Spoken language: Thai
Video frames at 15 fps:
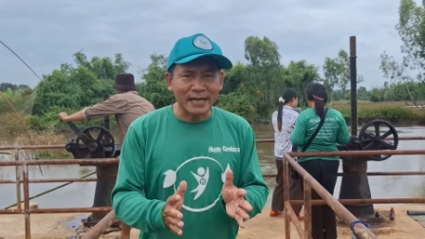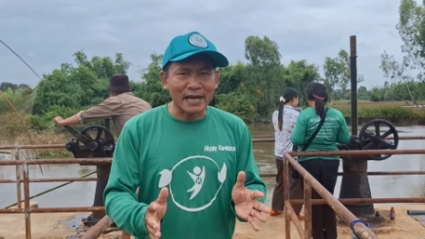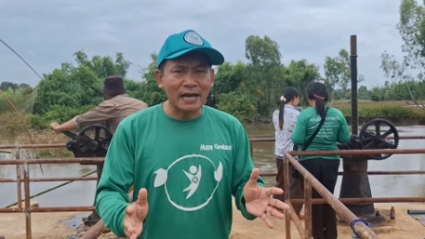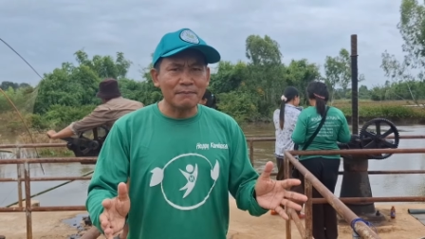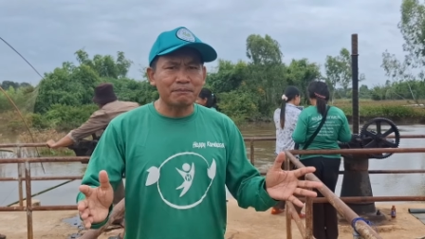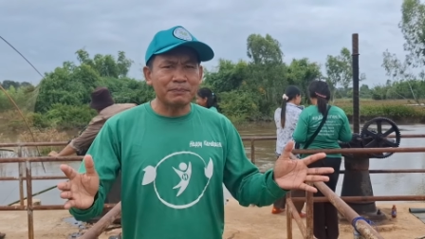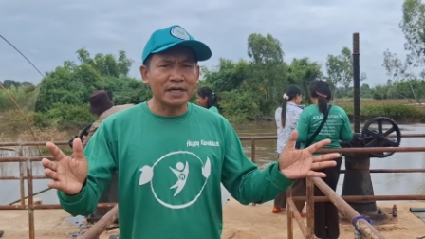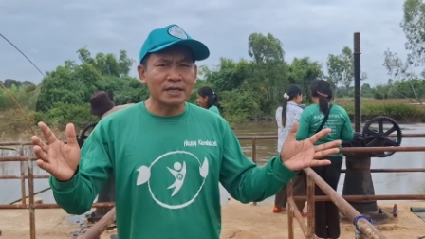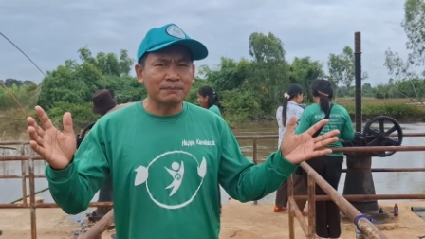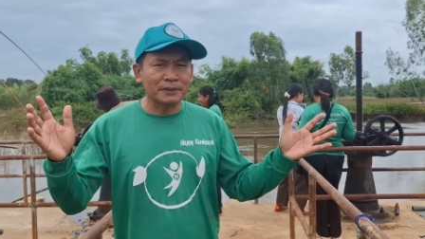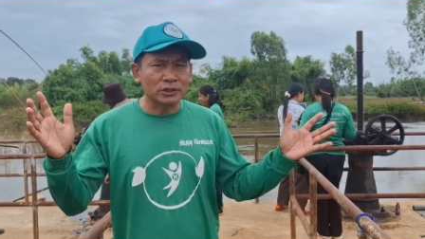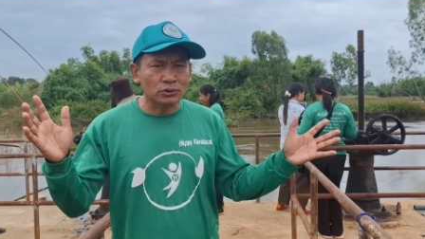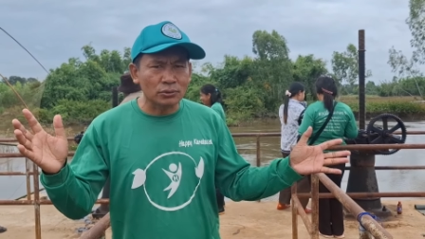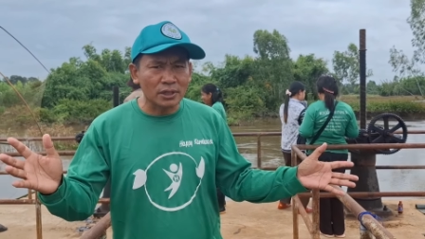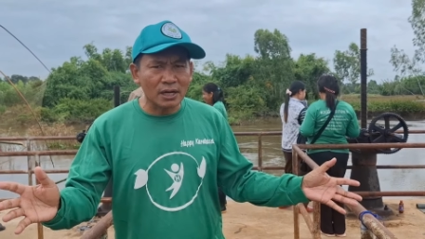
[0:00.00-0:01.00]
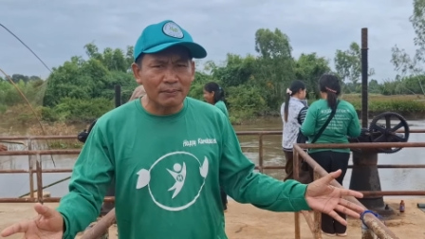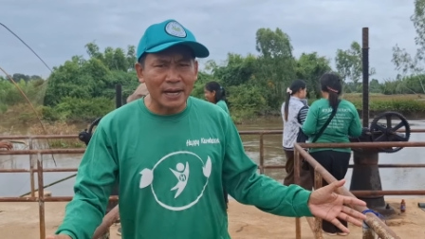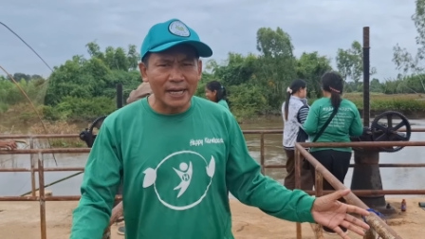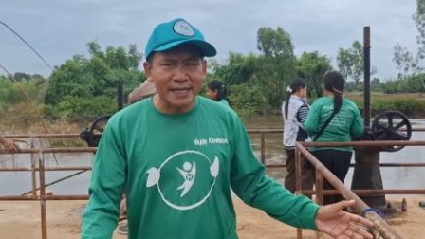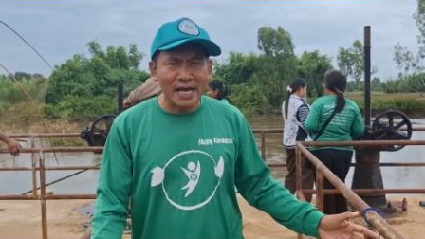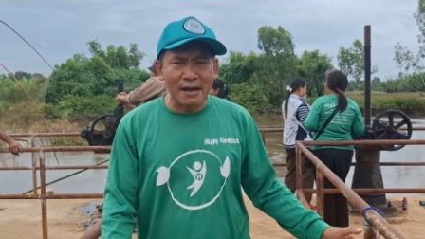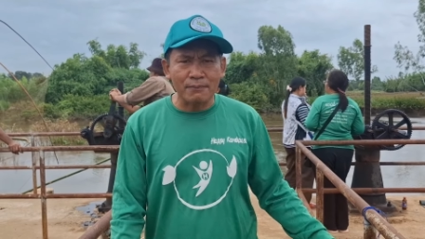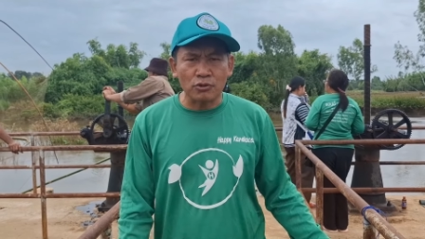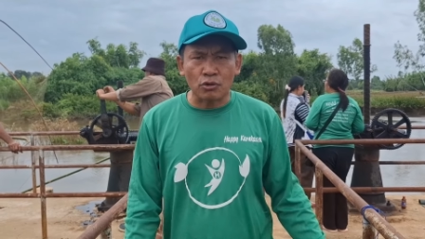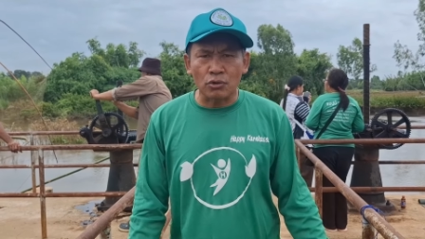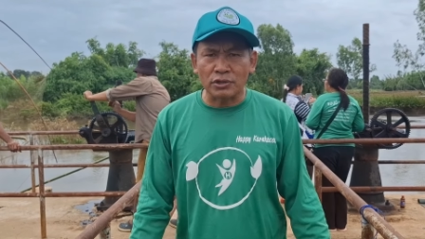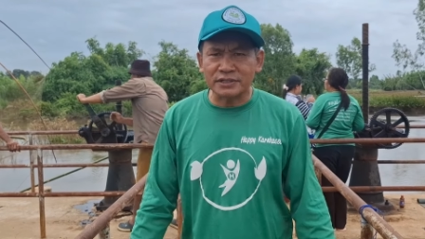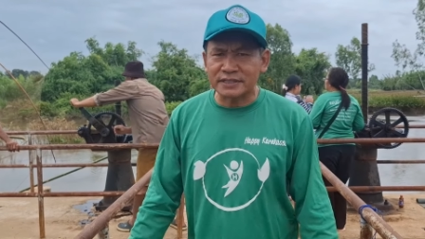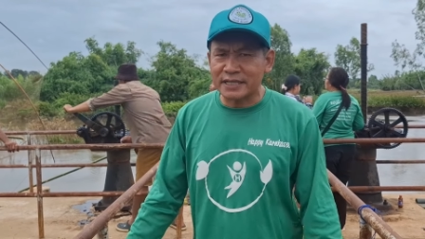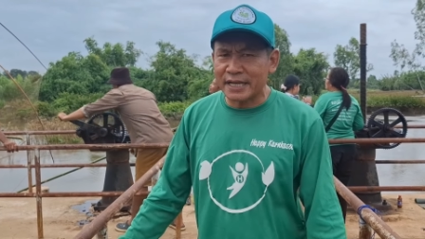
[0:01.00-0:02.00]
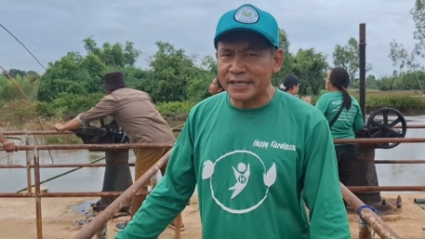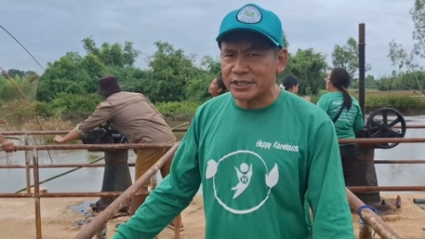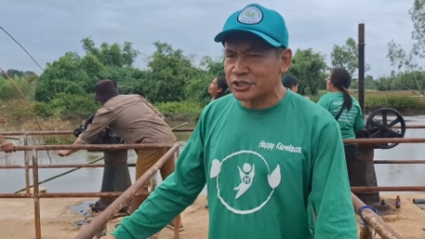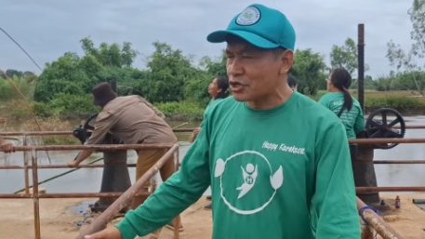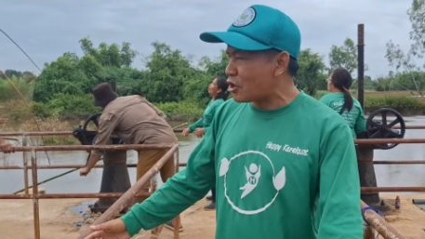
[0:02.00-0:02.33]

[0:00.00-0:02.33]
การเปิดประตูระบายน้ำกุดไส้จ